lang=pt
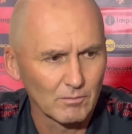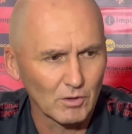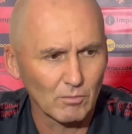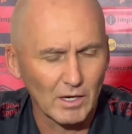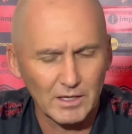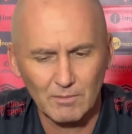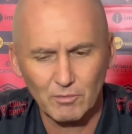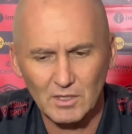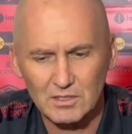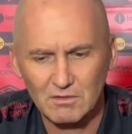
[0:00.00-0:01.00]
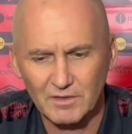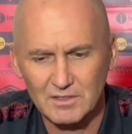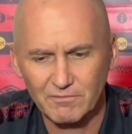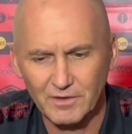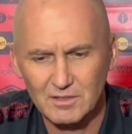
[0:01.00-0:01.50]
pelo Bahia, porque a gente
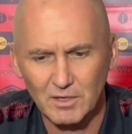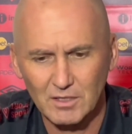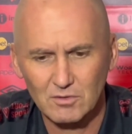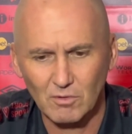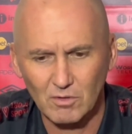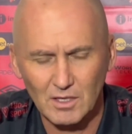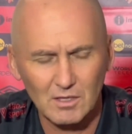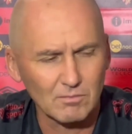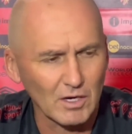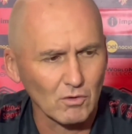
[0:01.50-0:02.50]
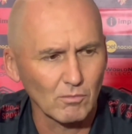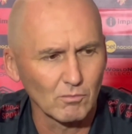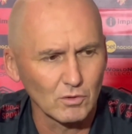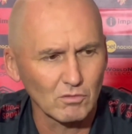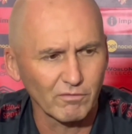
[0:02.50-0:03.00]
faz, fez bem os bloqueios, marcou
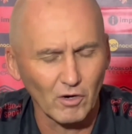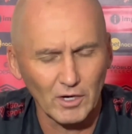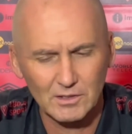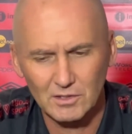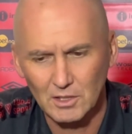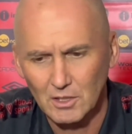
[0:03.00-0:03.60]
muito forte.